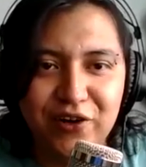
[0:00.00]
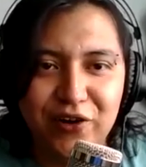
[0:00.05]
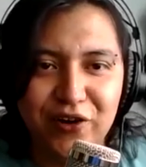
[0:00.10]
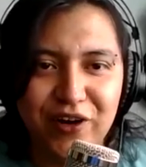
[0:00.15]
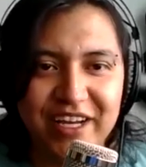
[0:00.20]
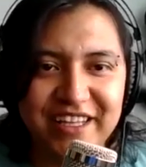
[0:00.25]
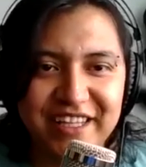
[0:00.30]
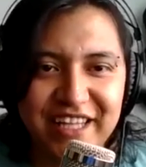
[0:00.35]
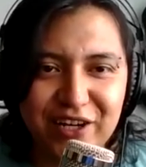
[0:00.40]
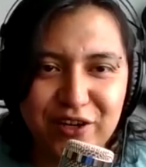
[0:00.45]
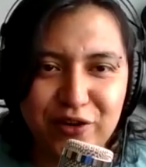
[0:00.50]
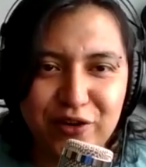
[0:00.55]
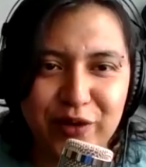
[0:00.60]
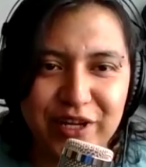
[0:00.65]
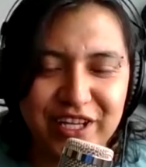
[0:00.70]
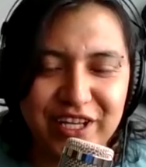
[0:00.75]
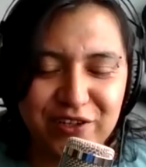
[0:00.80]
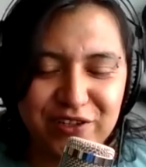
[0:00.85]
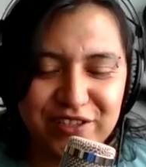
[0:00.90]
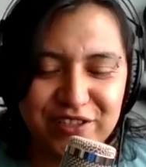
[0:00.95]
Hola, ¿qué tal
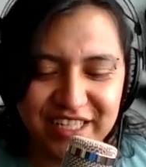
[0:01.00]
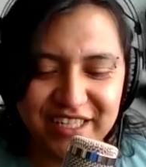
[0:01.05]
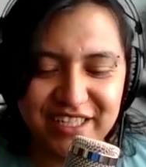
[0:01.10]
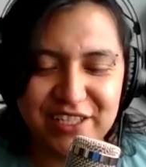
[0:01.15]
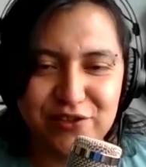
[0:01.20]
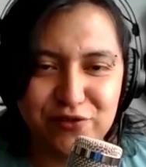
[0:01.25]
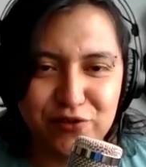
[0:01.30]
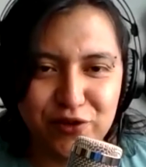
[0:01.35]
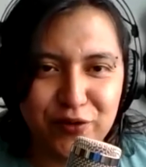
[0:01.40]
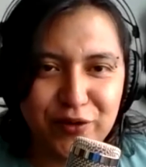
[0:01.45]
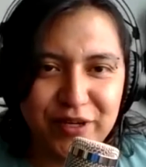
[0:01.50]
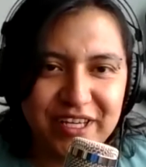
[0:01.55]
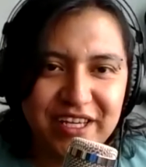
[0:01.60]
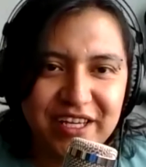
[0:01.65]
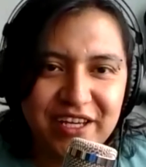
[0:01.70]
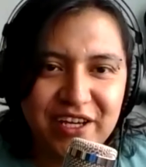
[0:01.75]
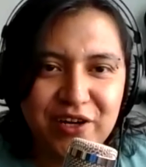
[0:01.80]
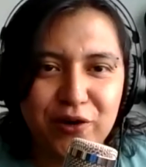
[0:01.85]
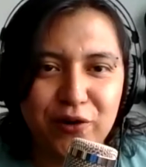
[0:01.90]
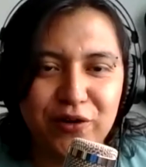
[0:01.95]
compañeros de Artes 9?
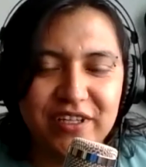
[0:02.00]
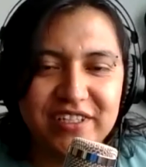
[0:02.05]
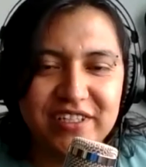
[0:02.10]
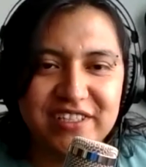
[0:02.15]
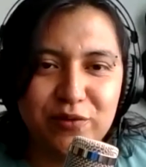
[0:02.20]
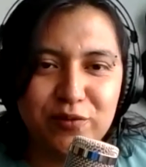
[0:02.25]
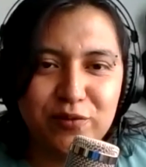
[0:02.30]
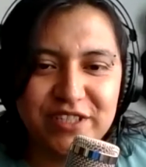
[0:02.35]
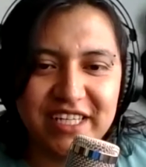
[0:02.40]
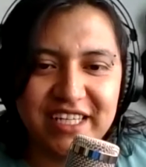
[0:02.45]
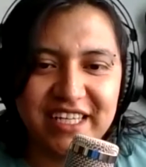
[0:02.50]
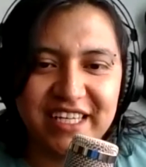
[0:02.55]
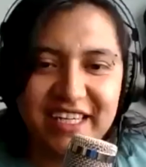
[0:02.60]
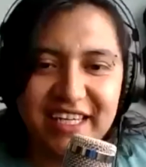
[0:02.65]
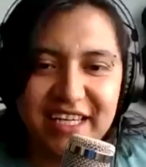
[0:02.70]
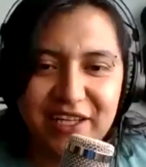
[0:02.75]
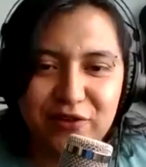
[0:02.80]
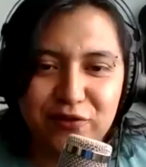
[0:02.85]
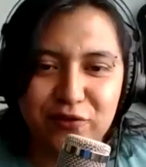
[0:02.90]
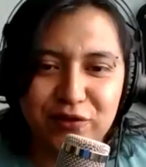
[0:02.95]
Hoy estamos
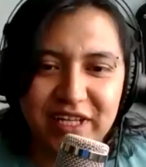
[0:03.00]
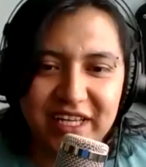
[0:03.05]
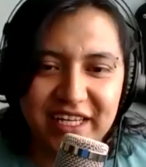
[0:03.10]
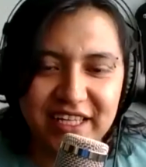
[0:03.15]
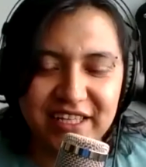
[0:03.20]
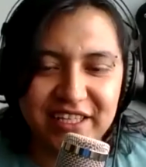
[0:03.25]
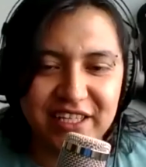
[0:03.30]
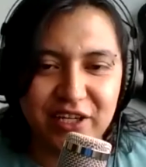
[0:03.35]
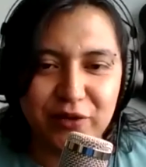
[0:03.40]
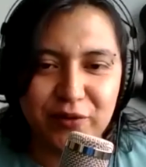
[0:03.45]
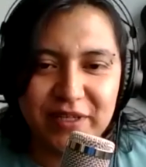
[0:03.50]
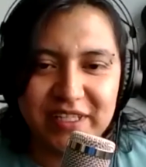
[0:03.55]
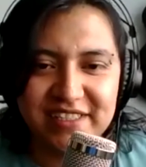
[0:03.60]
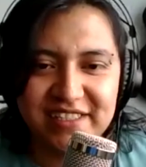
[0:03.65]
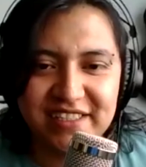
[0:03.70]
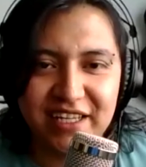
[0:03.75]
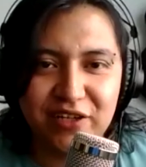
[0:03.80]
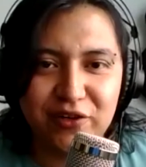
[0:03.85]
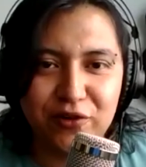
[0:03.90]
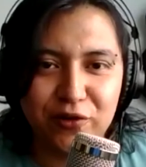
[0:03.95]
aquí en una
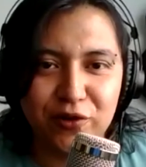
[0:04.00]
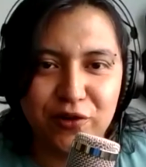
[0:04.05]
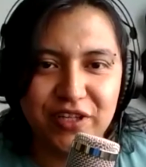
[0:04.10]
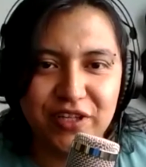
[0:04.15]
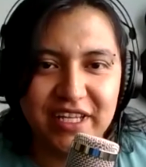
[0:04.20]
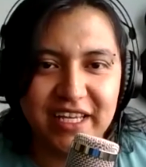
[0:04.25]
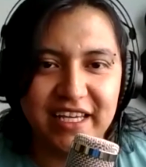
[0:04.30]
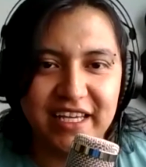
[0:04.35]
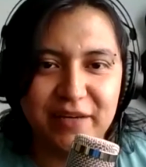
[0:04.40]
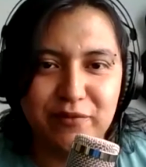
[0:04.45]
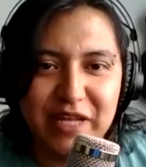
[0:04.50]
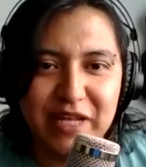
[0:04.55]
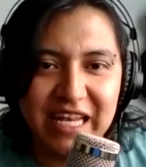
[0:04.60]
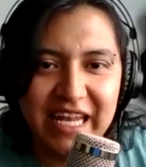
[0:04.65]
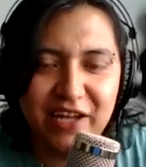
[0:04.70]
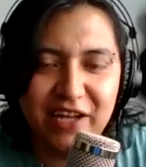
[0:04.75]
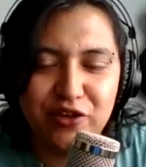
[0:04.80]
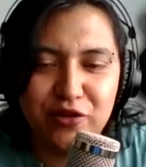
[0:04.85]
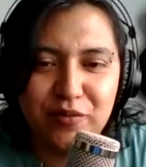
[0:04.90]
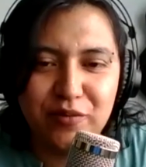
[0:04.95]
entrevista con
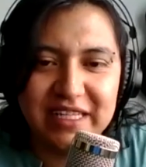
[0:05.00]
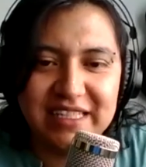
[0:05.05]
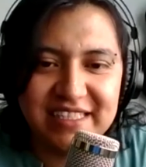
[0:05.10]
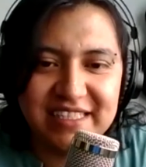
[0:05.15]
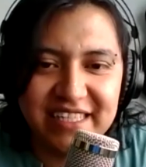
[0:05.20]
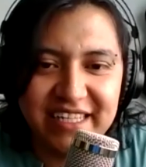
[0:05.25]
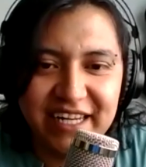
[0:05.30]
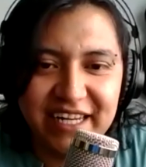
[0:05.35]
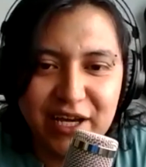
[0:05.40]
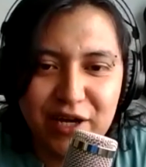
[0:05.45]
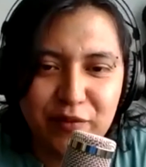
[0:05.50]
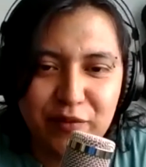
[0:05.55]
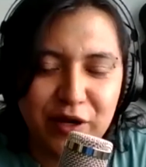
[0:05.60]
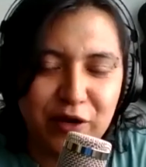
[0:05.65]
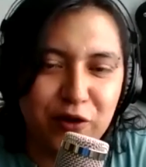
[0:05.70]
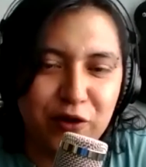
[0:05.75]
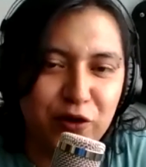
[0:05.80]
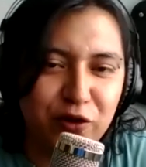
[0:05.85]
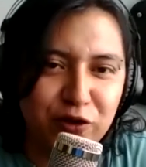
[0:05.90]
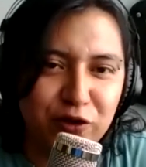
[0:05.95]
Emiliano Mancera,
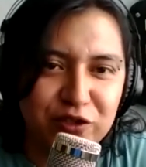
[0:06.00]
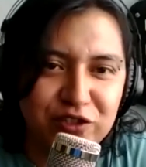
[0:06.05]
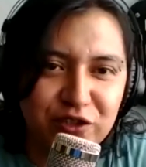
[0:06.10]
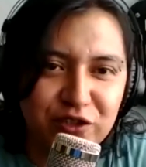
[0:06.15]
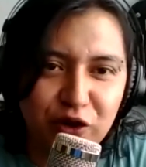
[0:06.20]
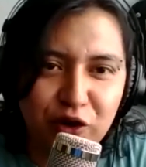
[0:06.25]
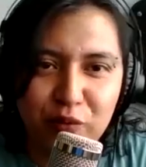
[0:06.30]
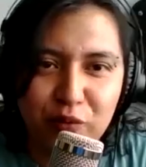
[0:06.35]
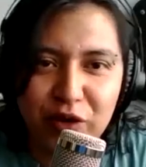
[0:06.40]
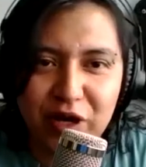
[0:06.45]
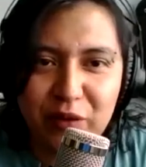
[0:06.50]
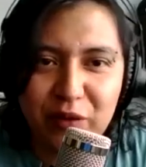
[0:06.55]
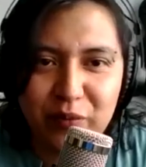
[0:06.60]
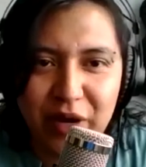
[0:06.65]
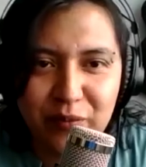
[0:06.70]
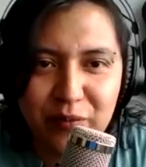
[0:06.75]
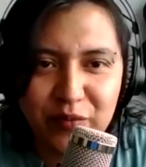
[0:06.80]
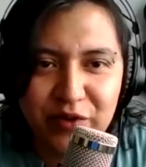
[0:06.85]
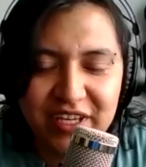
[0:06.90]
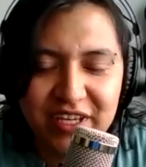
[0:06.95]
mejor conocido como El
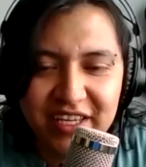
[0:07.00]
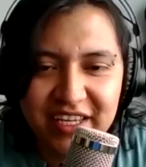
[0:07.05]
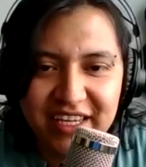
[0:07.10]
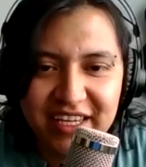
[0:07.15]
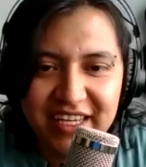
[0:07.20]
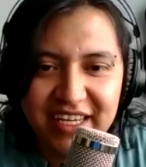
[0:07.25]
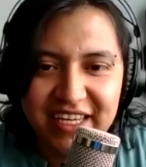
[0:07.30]
Papi,